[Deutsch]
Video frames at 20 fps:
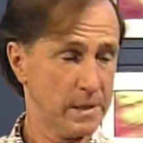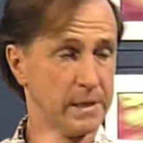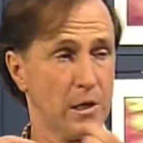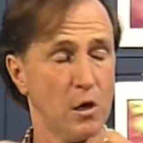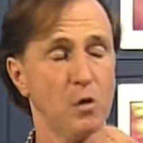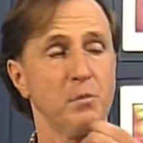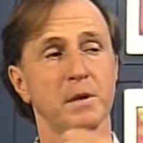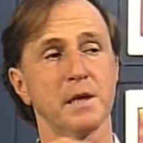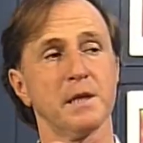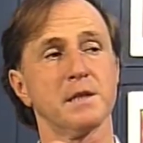Denn
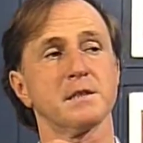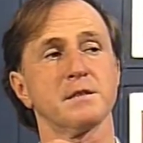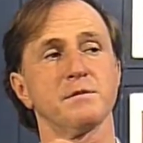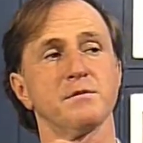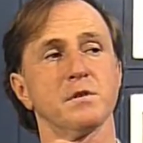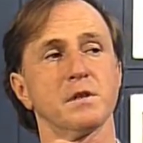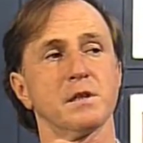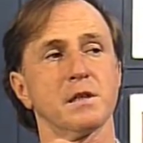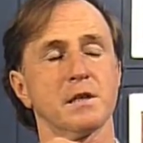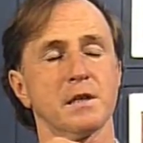darum geht es
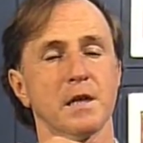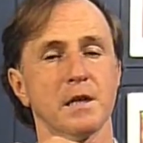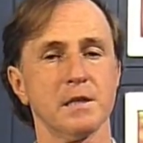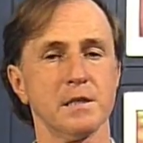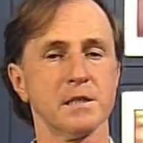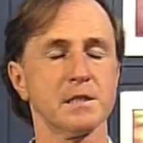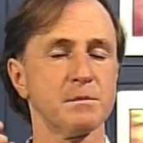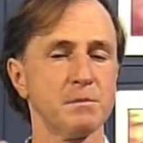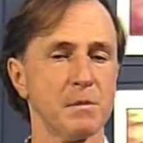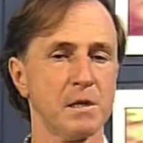in
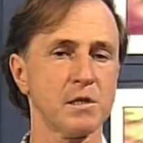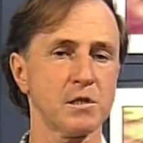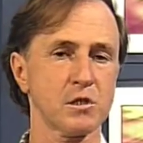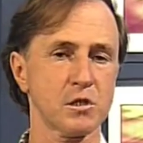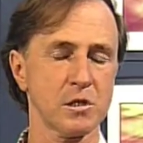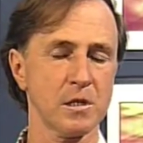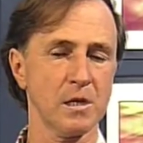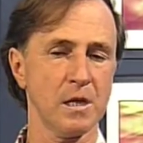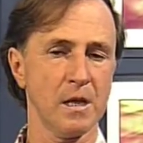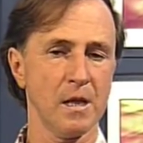Wirklichkeit. Diese
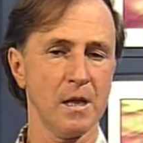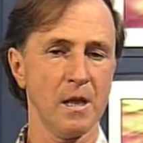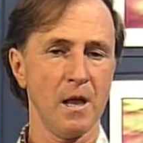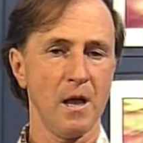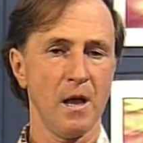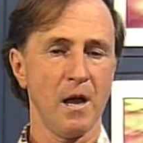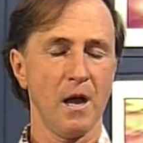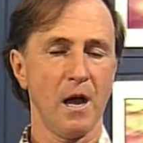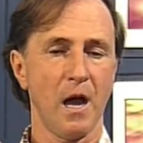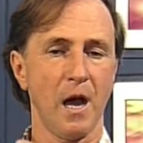Menschen
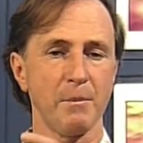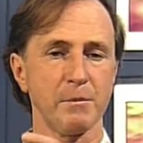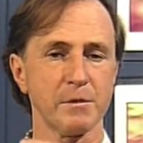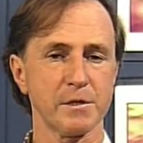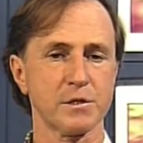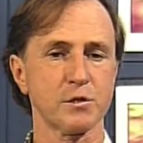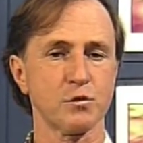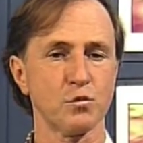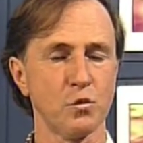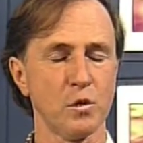haben
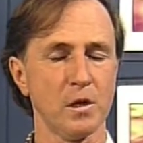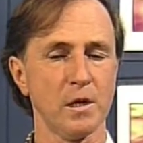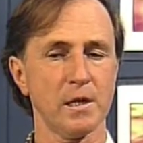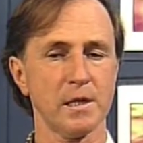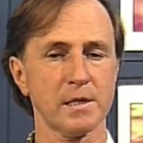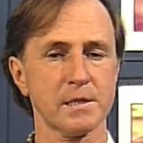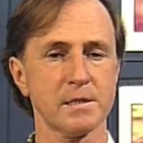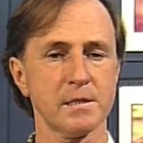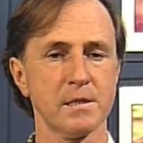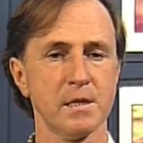es
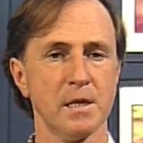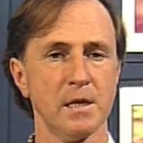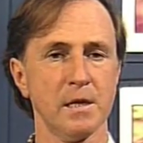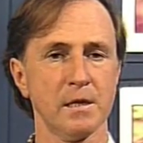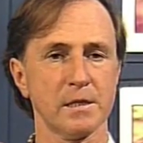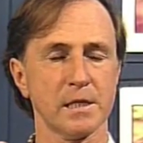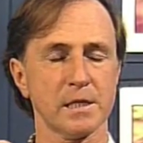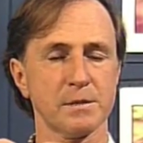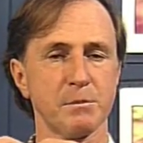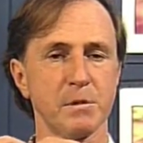zugelassen,
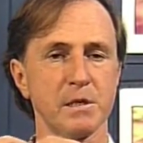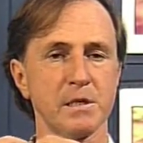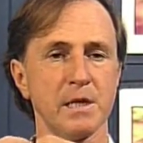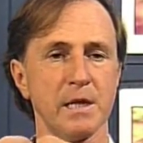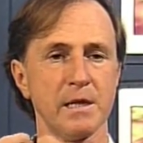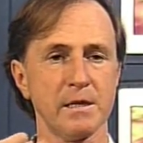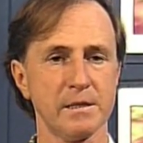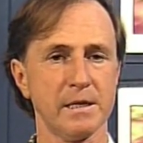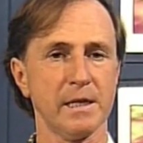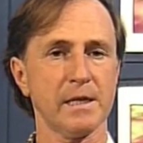dass man
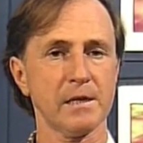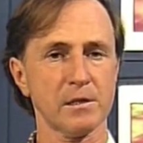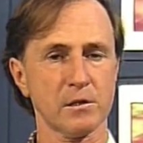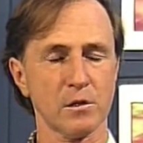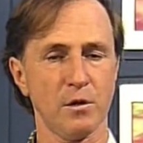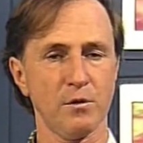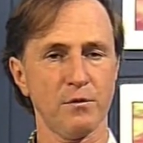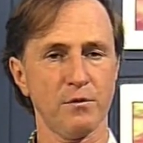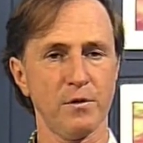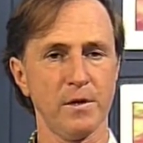ihnen einen Deckel
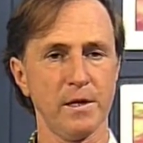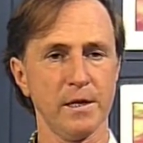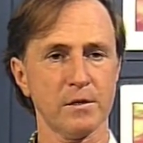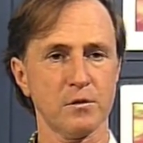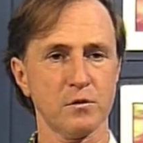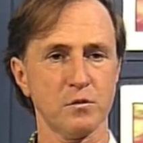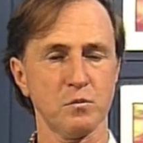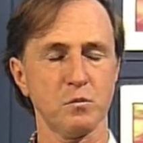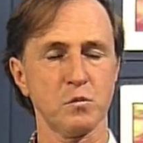drauflegt.